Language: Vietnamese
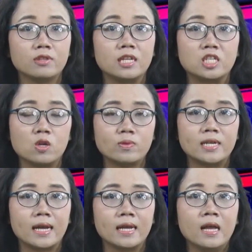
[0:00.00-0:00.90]
tỉnh Sóc
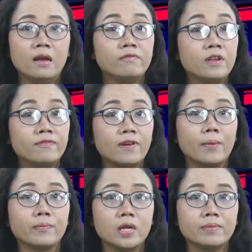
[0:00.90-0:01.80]
Trăng vi
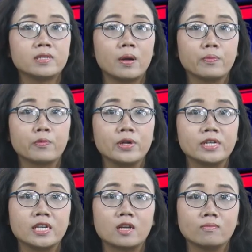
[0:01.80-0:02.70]
phạm nghiêm trọng quy
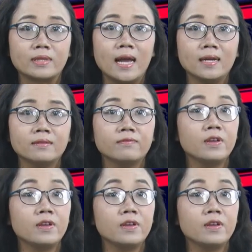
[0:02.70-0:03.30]
trình công tác,